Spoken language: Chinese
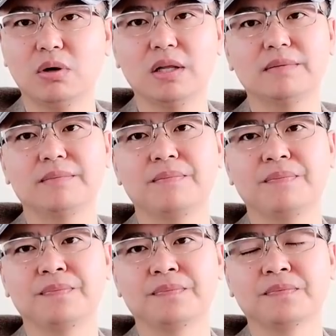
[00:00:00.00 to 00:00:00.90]
安
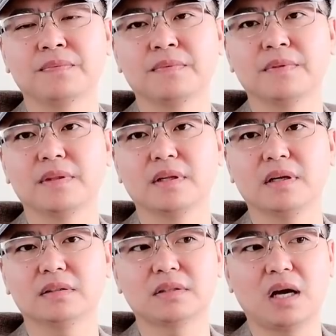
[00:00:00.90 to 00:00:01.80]

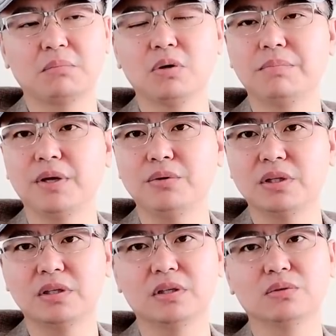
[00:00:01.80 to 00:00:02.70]
啊，打破北约
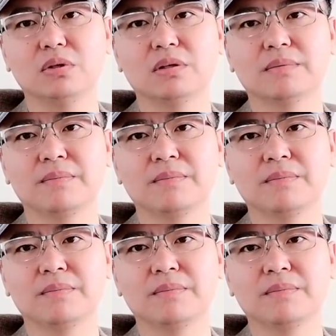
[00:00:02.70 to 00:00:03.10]
的合作，